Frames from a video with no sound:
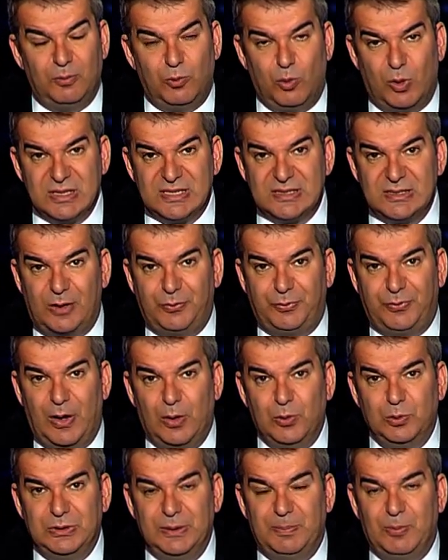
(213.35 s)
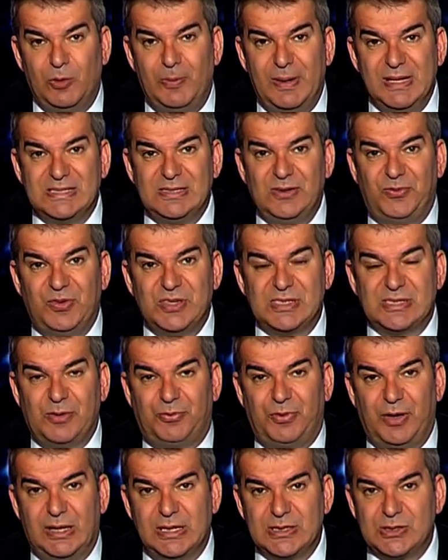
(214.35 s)
موظف أو دبلوماسي في
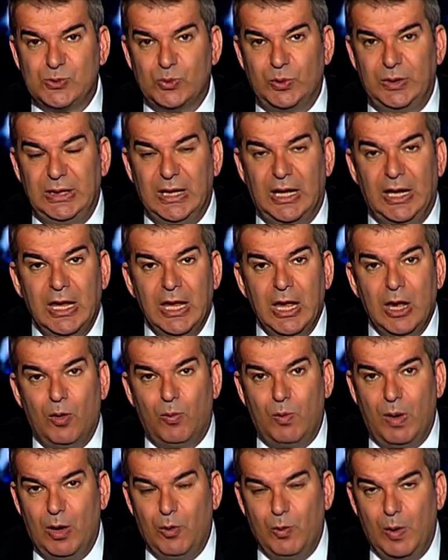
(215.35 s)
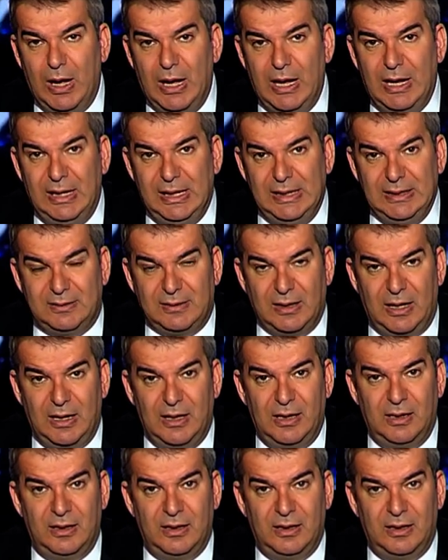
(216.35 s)
السفارة السورية وهو ليس